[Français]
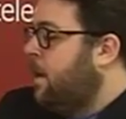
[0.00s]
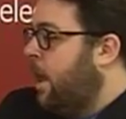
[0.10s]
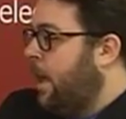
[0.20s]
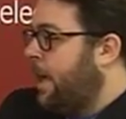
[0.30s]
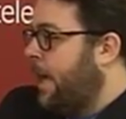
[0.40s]

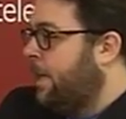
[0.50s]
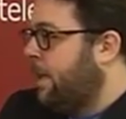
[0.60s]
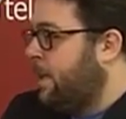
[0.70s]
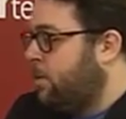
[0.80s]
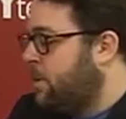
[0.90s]
Un
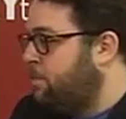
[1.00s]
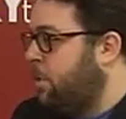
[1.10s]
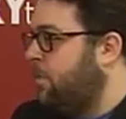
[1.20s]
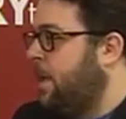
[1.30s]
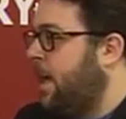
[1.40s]
calendrier, on dit,
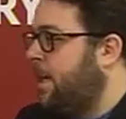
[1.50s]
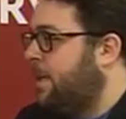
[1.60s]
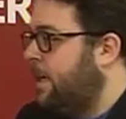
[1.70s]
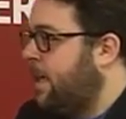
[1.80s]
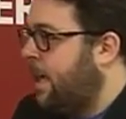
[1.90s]
pour venir en
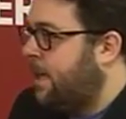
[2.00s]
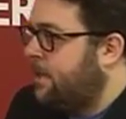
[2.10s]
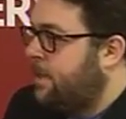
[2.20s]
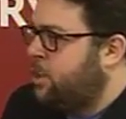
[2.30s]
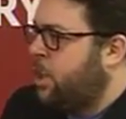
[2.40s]
aide à
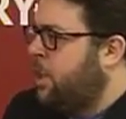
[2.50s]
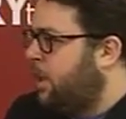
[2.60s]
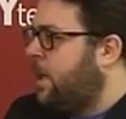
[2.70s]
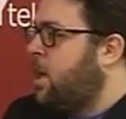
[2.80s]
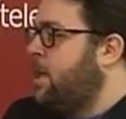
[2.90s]
ces jeunes-là
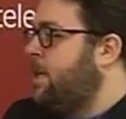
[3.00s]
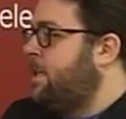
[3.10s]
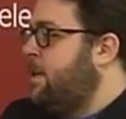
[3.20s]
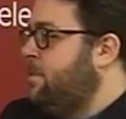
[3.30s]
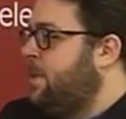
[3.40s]
qui connaissent
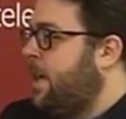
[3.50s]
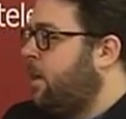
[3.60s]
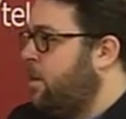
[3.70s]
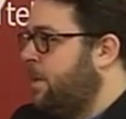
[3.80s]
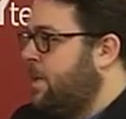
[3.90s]
la misère.
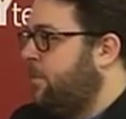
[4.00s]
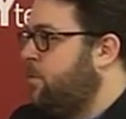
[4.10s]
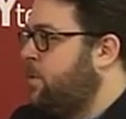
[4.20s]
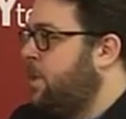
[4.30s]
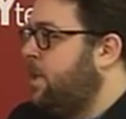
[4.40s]
Comment ça
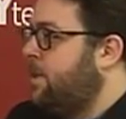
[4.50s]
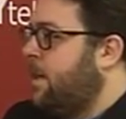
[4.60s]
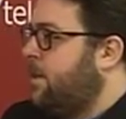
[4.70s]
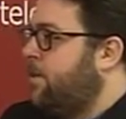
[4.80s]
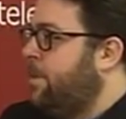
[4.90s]
fonctionne
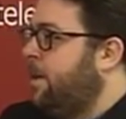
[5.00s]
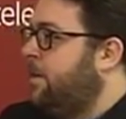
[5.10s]
exactement?